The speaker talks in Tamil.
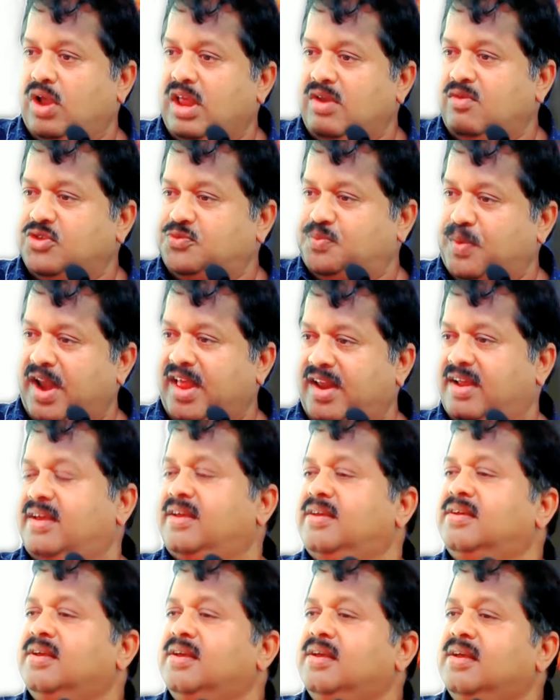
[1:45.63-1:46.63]
இன்வெஸ்ட்
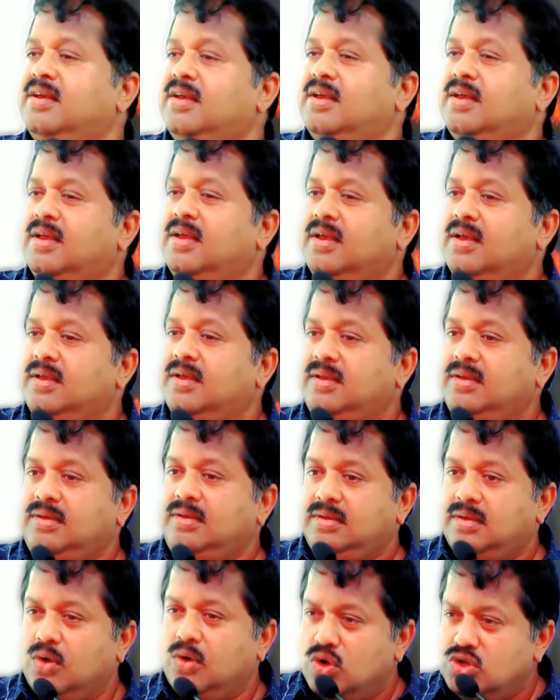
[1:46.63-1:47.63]
பண்ணியிருக்கு
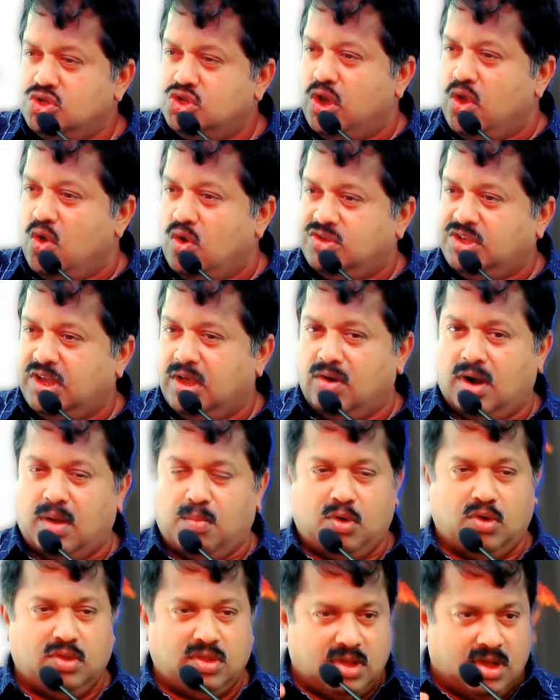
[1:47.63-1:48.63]
கொஞ்சம் யோசிக்கணும்
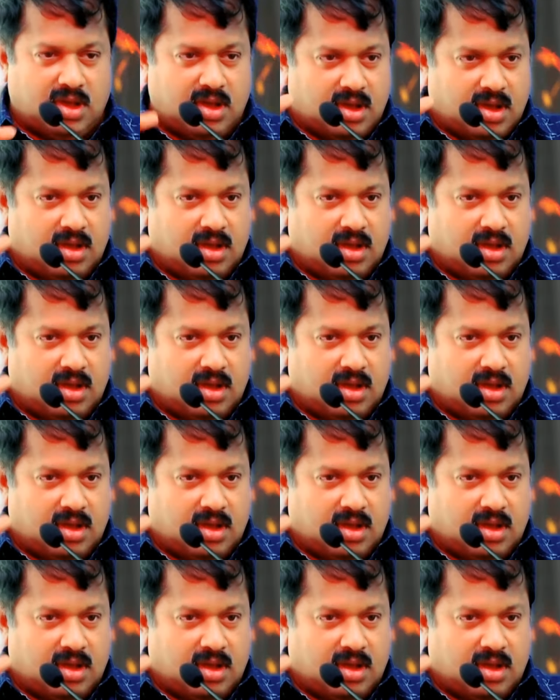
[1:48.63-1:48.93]
நம்ம வந்து